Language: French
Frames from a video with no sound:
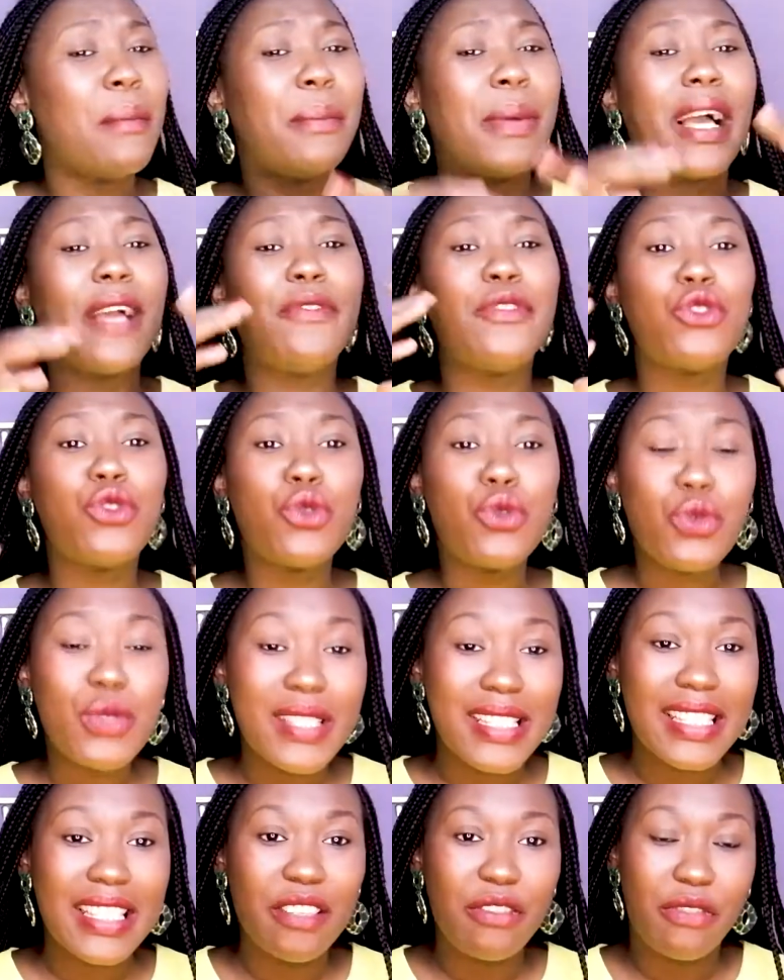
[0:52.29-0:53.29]
Bref, tout
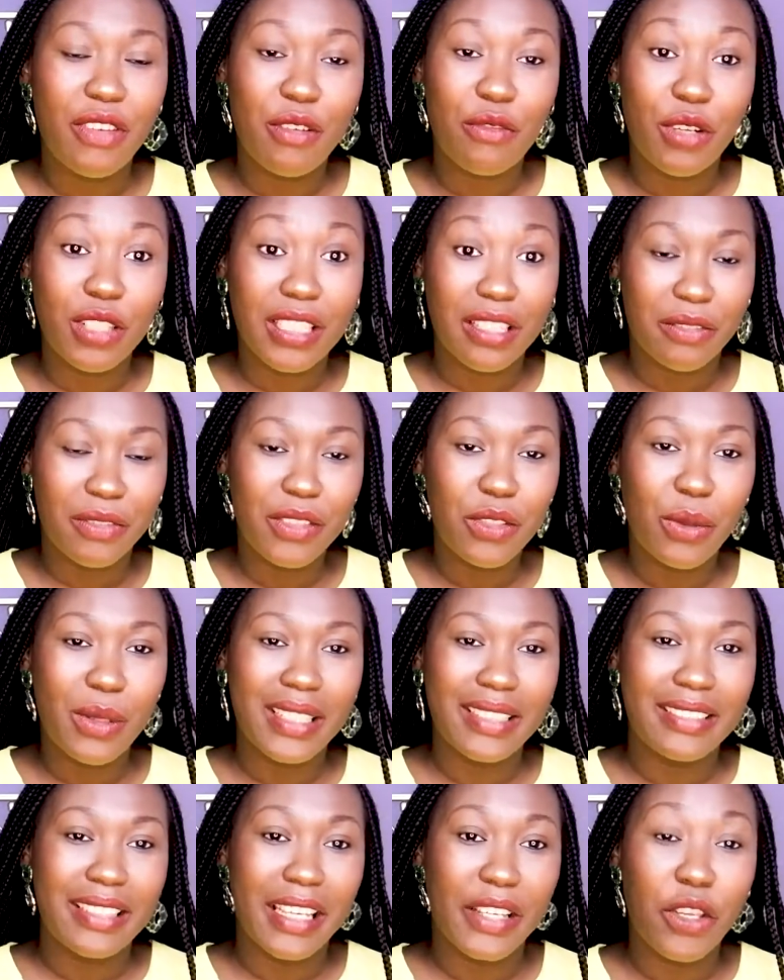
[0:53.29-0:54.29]
ce qui fait votre vie de
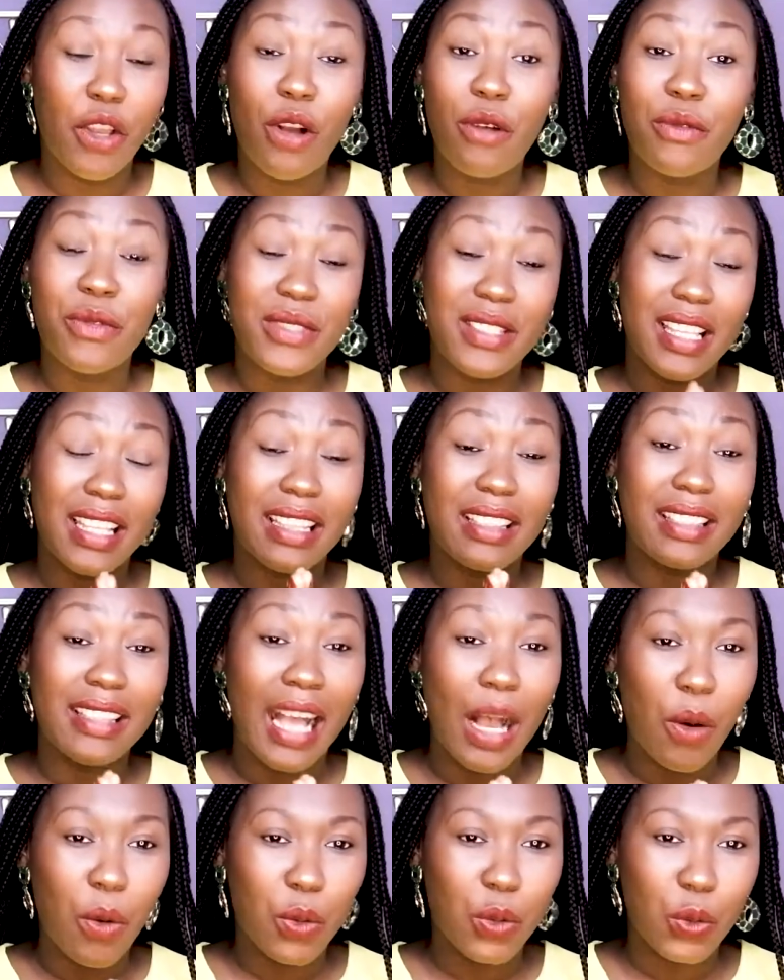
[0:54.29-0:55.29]
l'intérieur, vous êtes
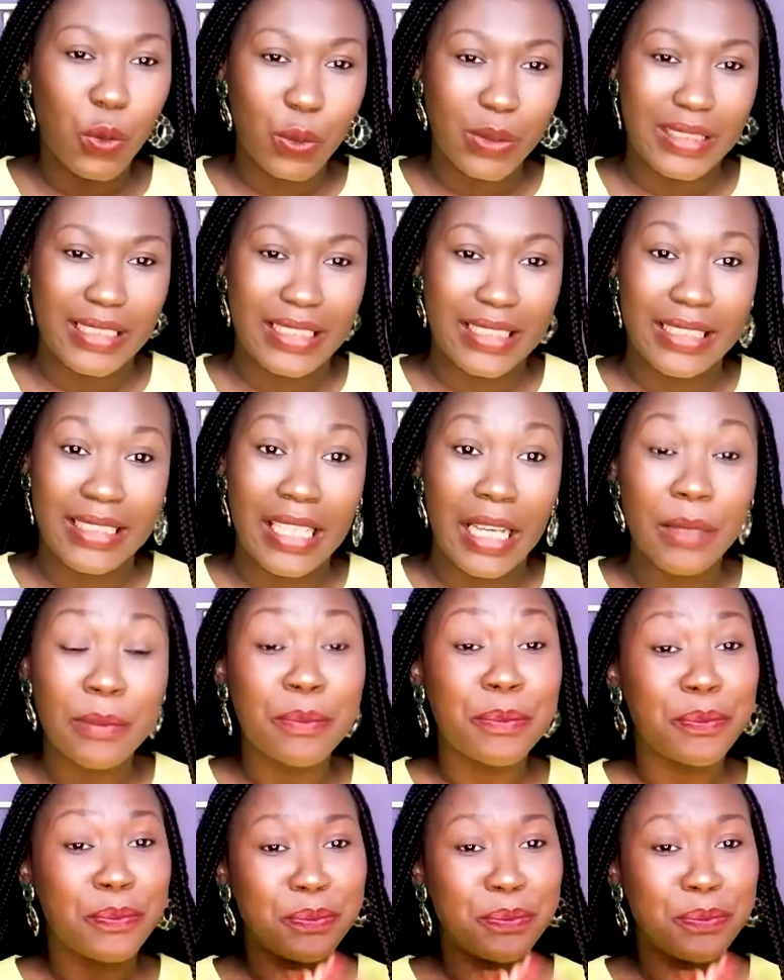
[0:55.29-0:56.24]
là au quotidien